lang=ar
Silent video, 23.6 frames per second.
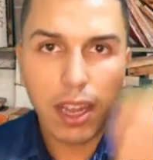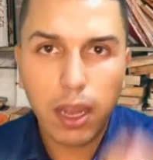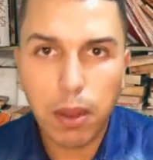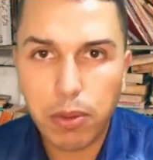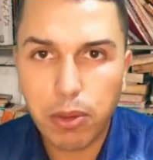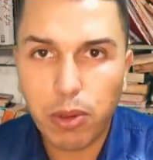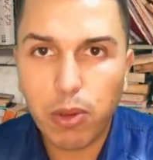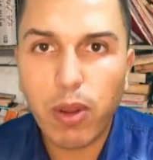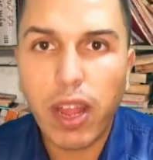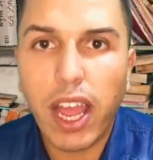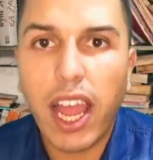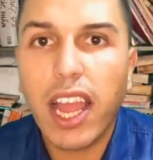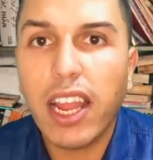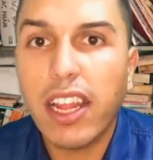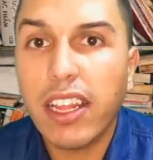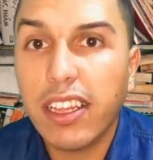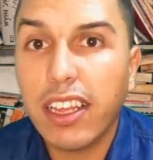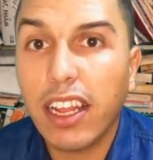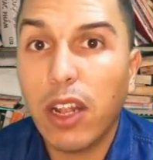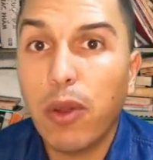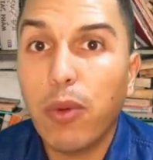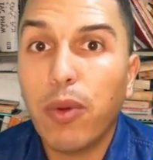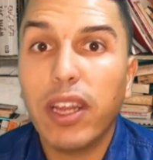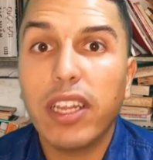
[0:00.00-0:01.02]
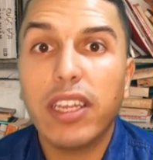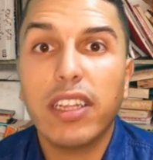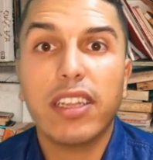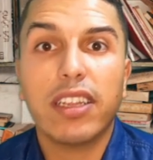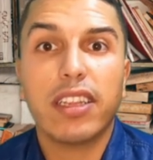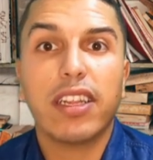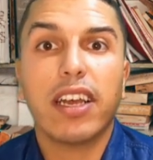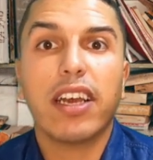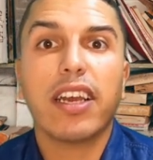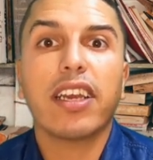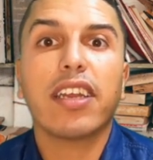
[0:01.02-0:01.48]
لابسوا الحاله ديال
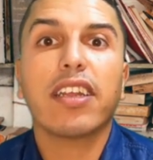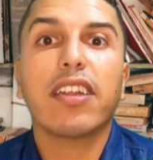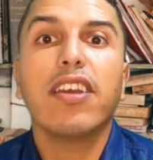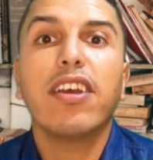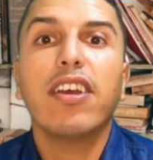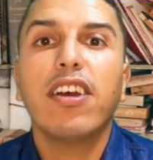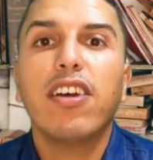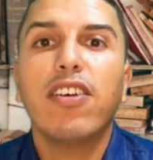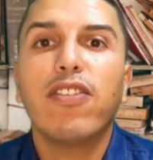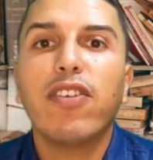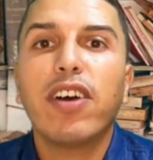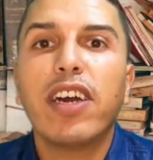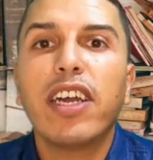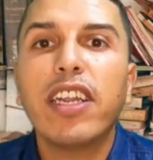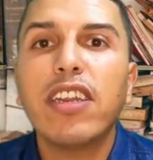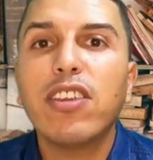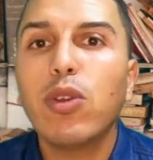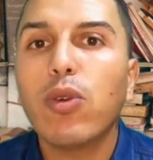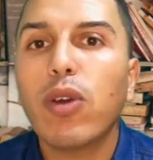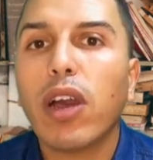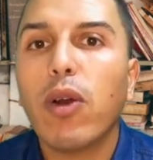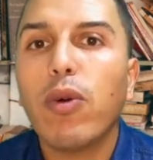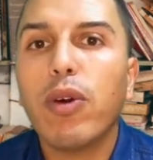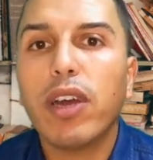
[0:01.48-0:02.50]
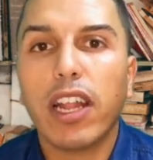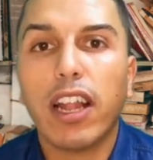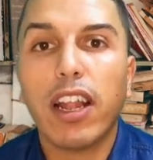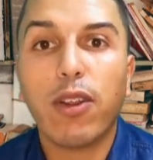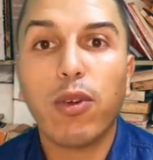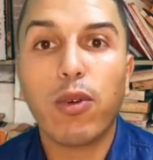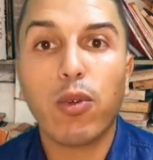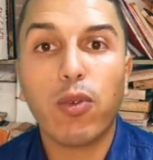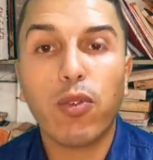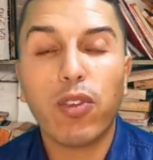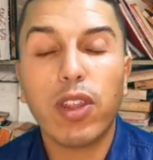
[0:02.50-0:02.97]
الوالد الناقد فهنا تيوقع
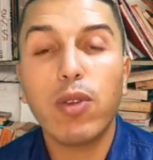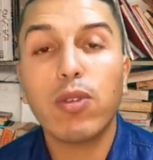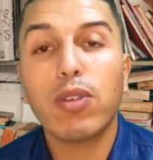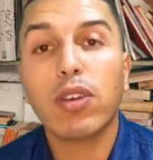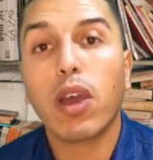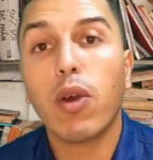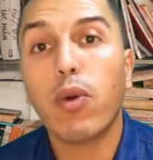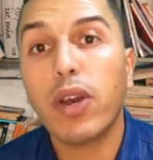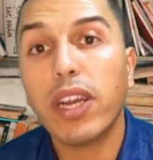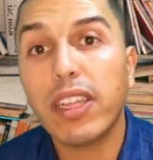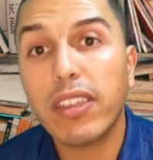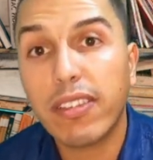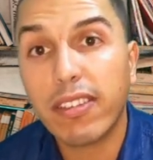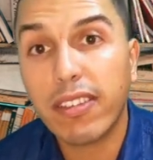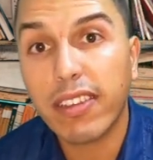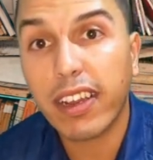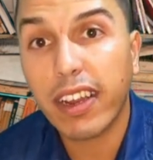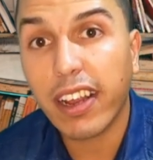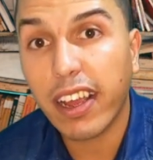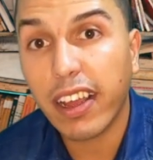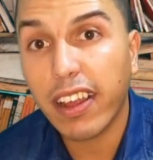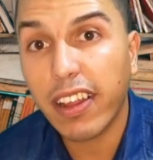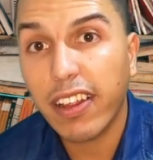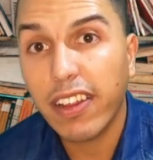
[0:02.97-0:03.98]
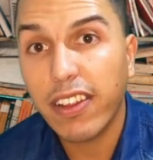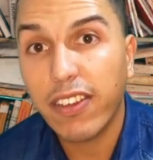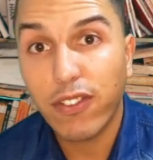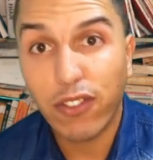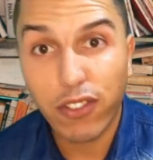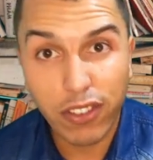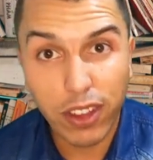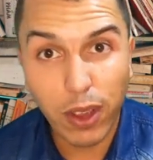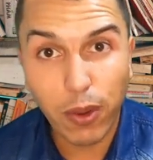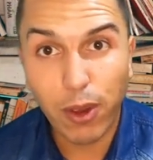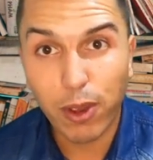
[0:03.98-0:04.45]
واحد الكونفلي تيوقع واحد الصراع
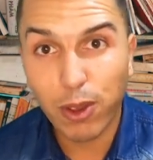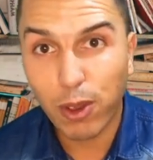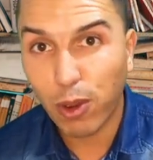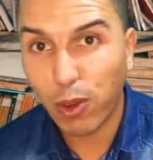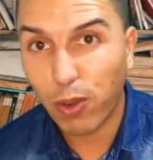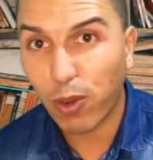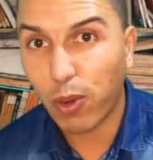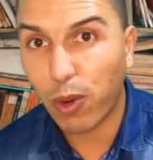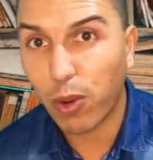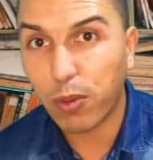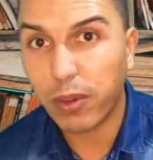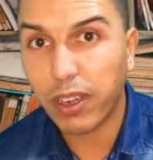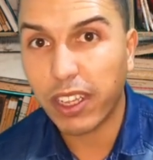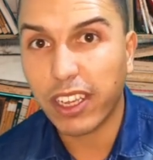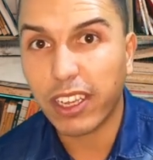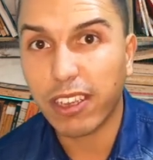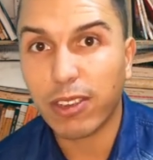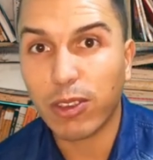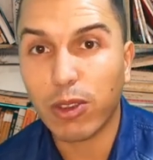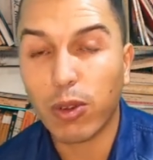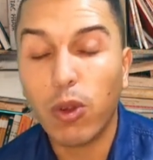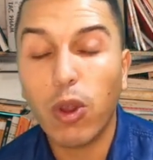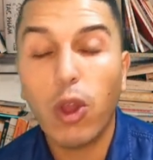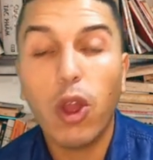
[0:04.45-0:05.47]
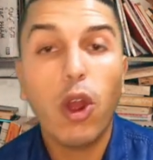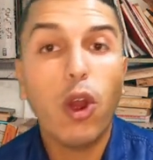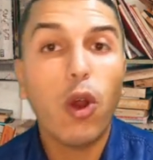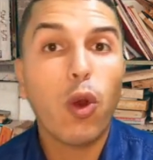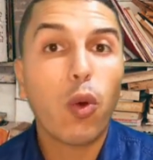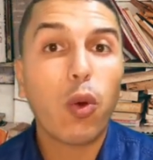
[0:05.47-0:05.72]
في التواصل في الكوميونيكاسيون